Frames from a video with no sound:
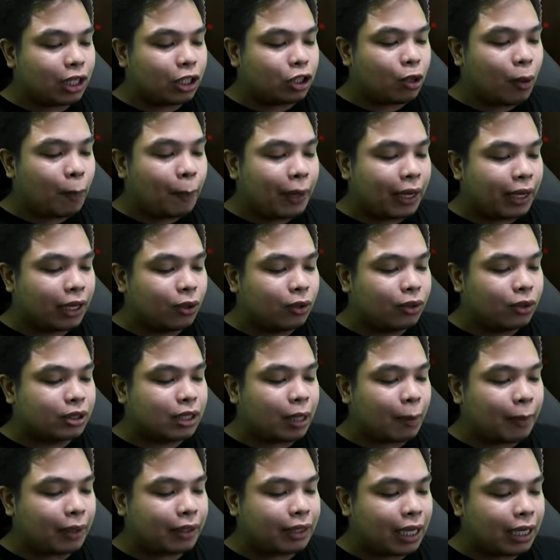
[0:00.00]
na ito,
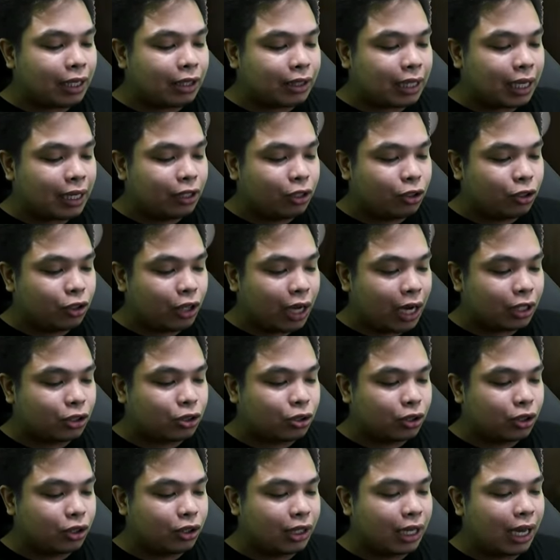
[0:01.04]
pakiusap, itali-tali nyo yung
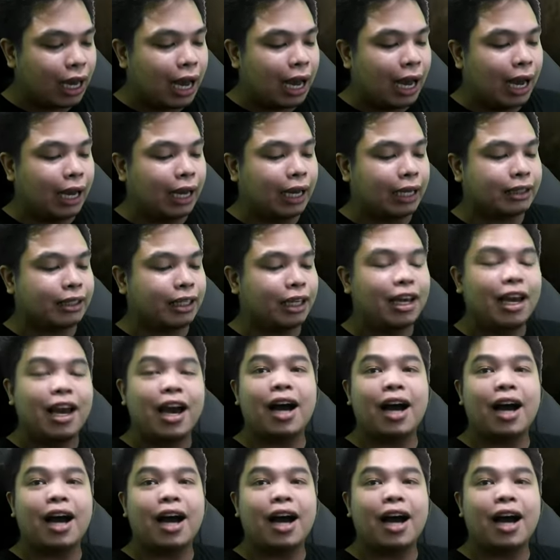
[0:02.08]
aso nyo, nangangagat eh.